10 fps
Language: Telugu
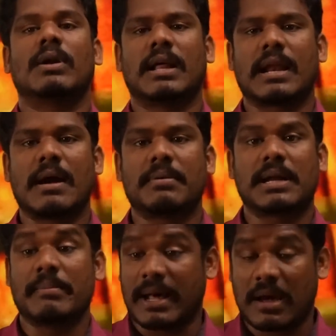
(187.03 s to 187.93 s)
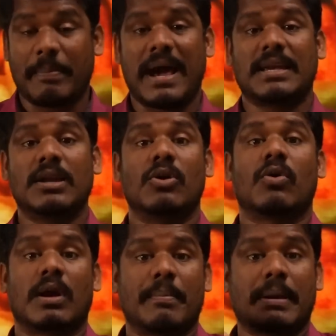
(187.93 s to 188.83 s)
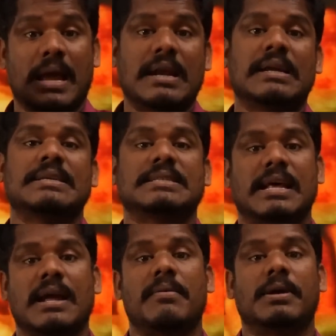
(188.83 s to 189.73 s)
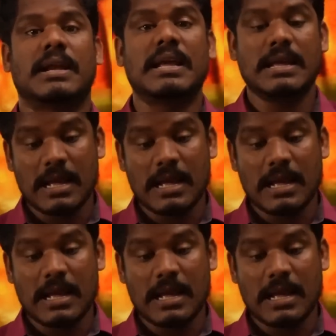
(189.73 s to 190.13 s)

ఉంటారు కాబట్టి మనకు పార్టీలో కూడా ప్రయారిటీ ఇస్తారు కాబట్టి